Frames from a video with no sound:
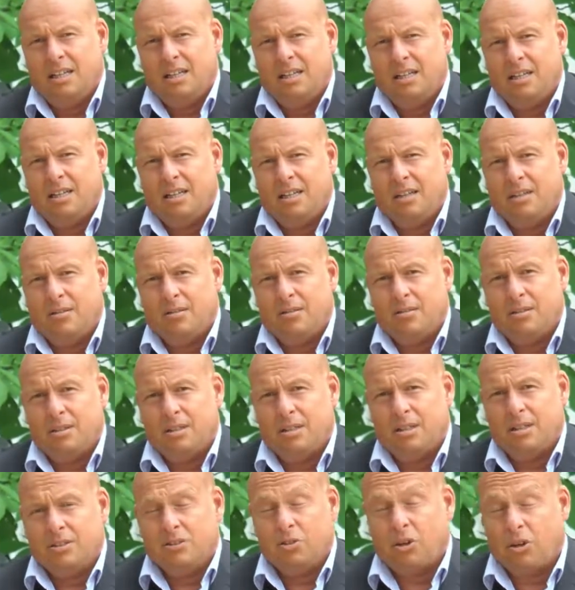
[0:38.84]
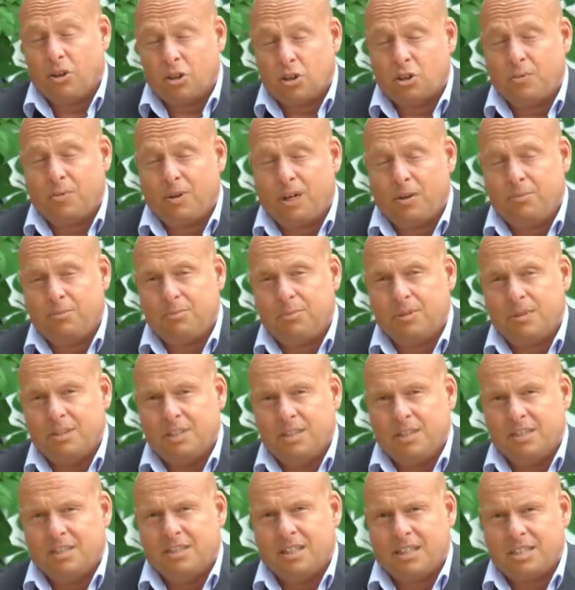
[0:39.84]
äh, Donald Trump
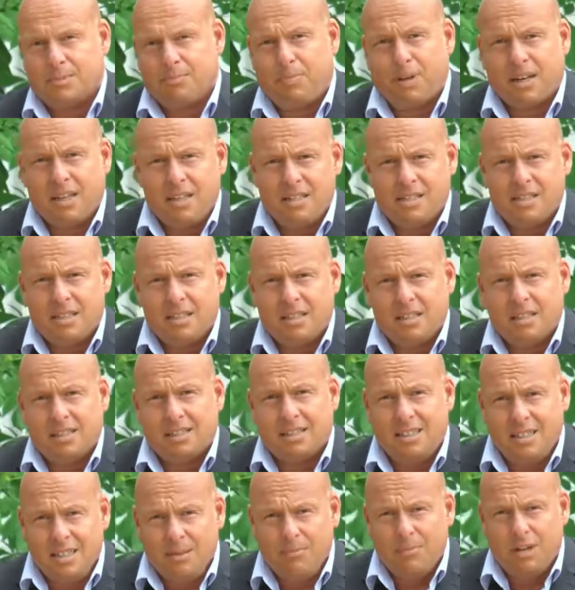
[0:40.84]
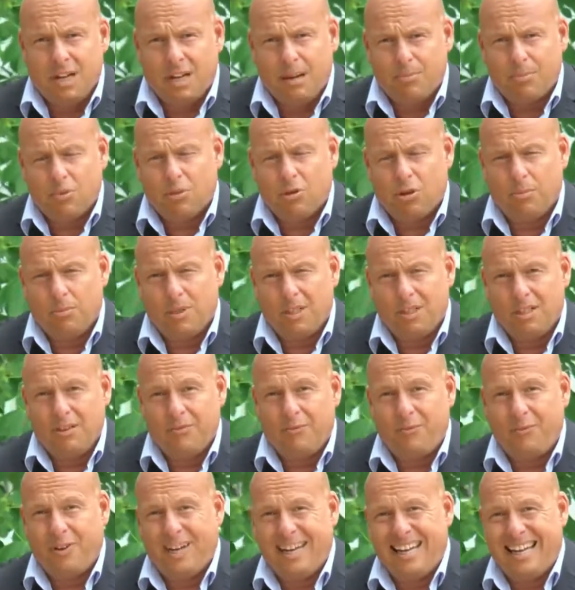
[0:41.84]
das Pariser Klimaabkommen
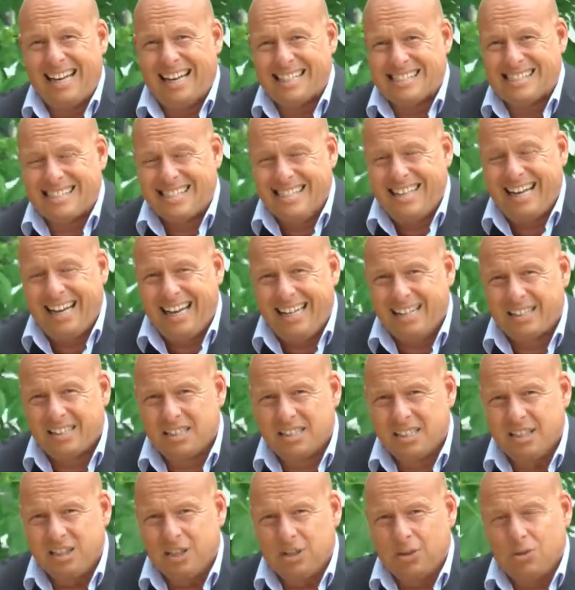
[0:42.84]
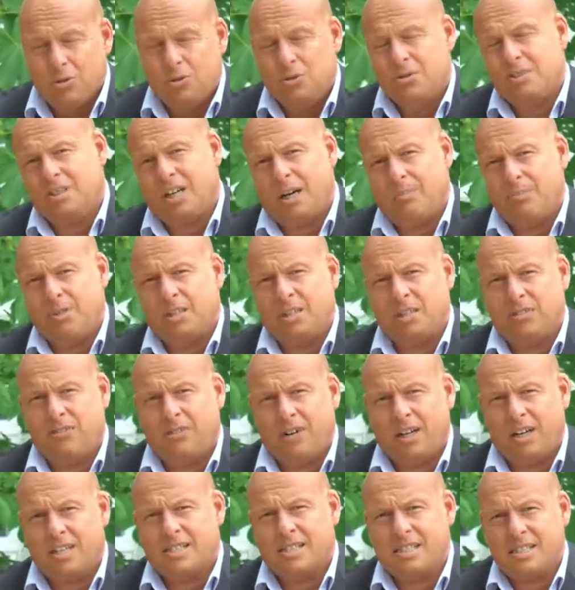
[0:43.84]
verlassen hat und damit
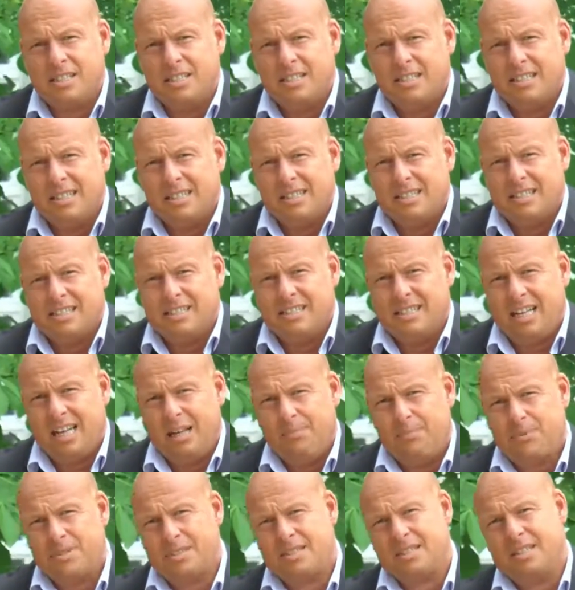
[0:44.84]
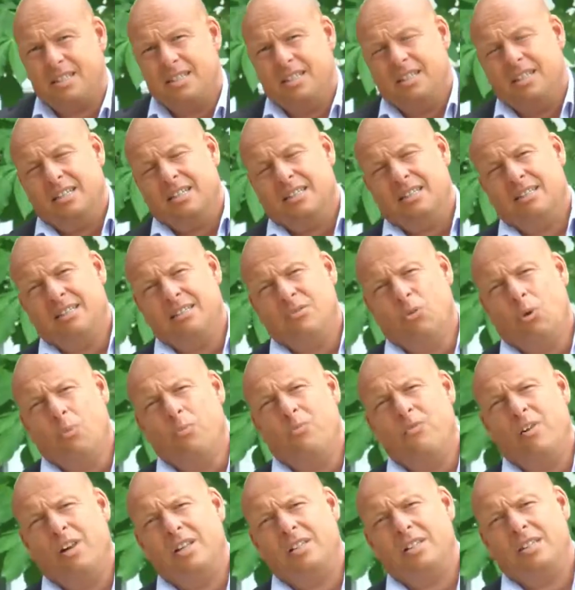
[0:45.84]
quasi selbst die
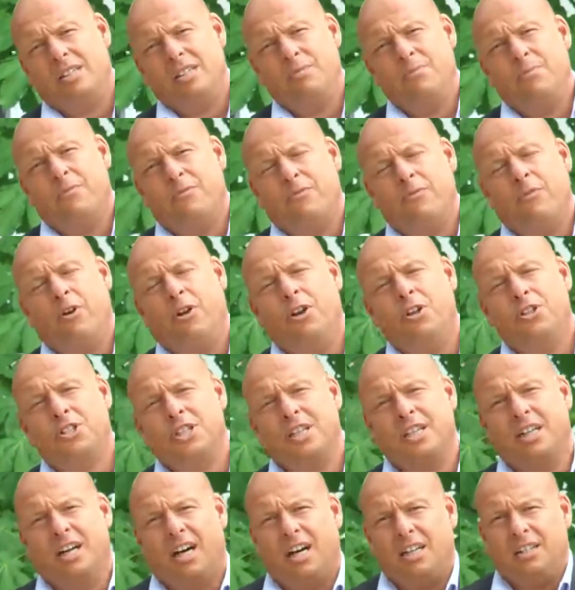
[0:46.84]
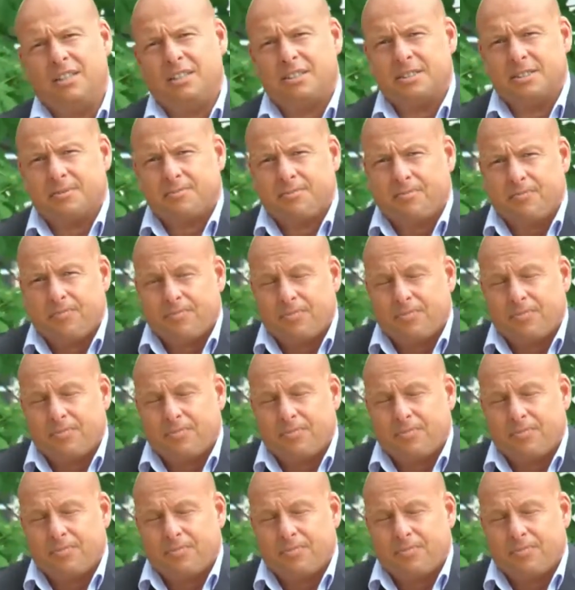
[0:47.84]
Umwelt ihm völlig egal ist.